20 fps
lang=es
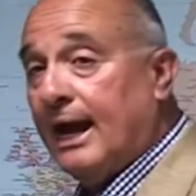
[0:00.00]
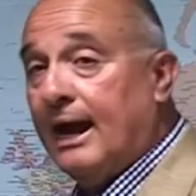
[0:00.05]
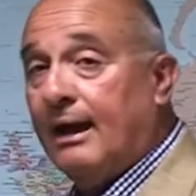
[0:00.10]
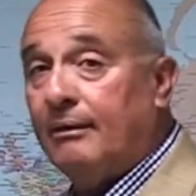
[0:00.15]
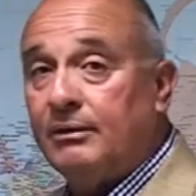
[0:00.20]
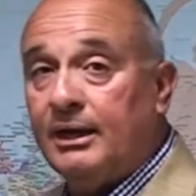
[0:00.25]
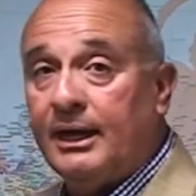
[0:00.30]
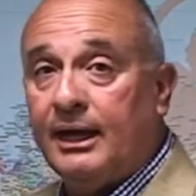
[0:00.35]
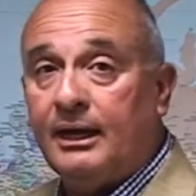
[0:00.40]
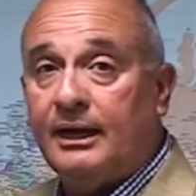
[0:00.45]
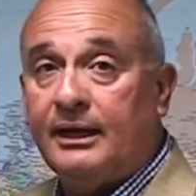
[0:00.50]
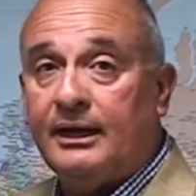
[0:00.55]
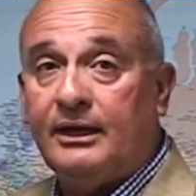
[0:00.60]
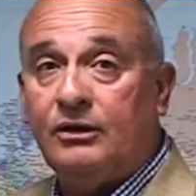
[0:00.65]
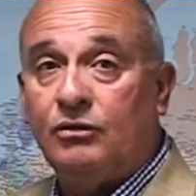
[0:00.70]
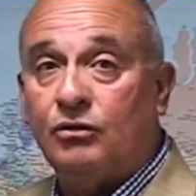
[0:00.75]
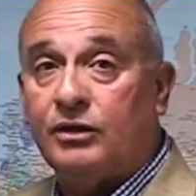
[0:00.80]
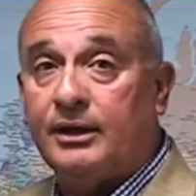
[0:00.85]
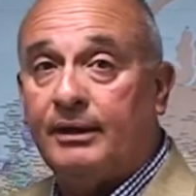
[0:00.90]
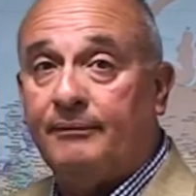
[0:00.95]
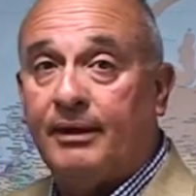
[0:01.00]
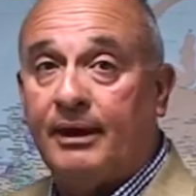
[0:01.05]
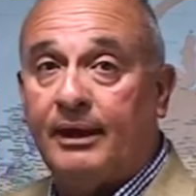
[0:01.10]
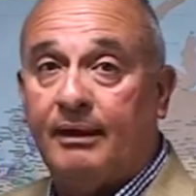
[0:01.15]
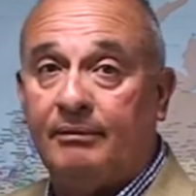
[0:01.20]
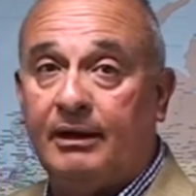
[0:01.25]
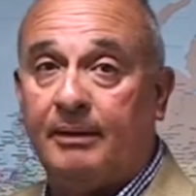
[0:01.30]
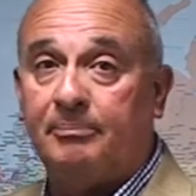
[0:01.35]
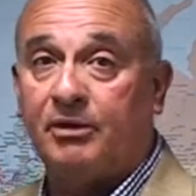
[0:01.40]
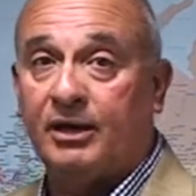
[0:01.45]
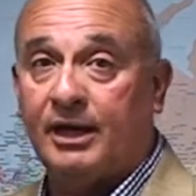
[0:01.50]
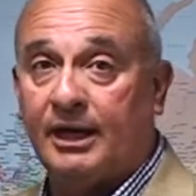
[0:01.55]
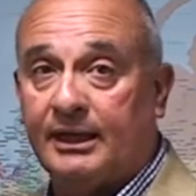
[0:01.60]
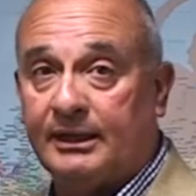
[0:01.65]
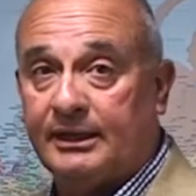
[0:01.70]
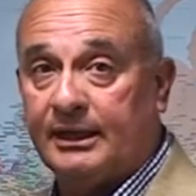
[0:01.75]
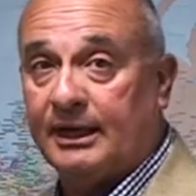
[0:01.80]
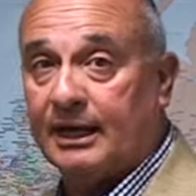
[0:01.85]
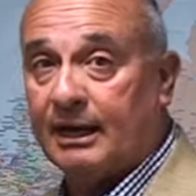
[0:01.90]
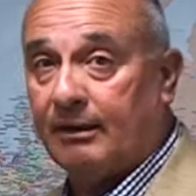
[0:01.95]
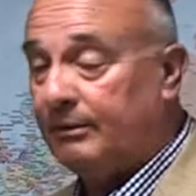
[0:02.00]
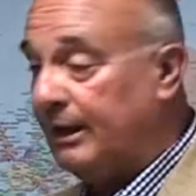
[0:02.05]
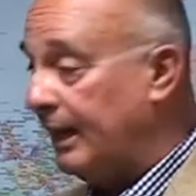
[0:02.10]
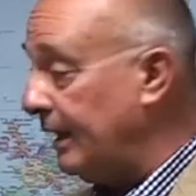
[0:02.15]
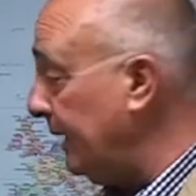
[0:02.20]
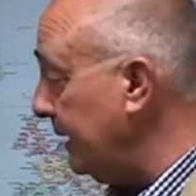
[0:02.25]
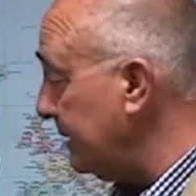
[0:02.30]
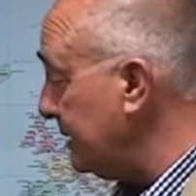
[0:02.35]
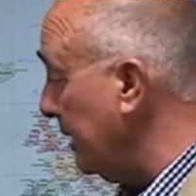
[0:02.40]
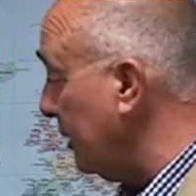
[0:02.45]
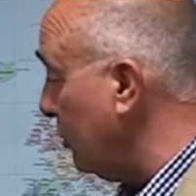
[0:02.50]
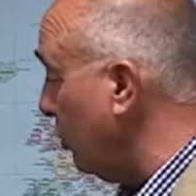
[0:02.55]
hable y no deba hablar, porque el que tiene que hablar es el